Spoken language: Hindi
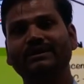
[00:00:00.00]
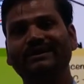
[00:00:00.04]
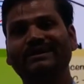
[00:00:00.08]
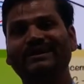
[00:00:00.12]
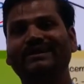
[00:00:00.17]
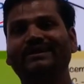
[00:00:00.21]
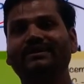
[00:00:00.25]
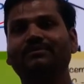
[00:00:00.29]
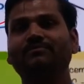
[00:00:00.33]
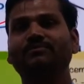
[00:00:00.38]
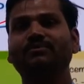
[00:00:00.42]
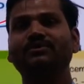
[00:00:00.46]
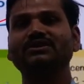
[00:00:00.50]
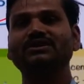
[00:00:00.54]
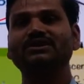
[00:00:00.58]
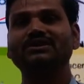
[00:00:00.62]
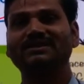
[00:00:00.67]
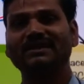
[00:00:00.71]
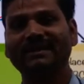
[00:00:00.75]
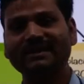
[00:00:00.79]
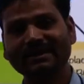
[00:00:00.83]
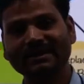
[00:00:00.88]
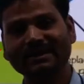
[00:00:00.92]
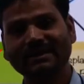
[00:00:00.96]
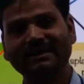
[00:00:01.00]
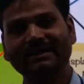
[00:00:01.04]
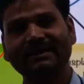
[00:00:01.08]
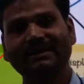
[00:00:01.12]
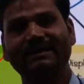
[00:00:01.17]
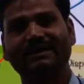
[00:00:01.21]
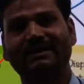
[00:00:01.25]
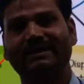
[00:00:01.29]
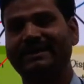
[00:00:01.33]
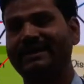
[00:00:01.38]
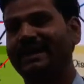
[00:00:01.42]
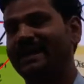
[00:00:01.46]
डिकम्पोजिशन
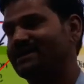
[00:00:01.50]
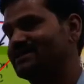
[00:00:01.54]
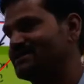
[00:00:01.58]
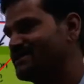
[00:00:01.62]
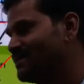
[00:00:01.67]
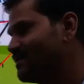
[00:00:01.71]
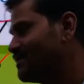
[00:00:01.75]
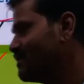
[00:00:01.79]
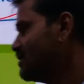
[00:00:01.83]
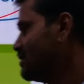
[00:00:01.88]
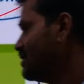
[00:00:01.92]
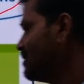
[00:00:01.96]
रिएक्शन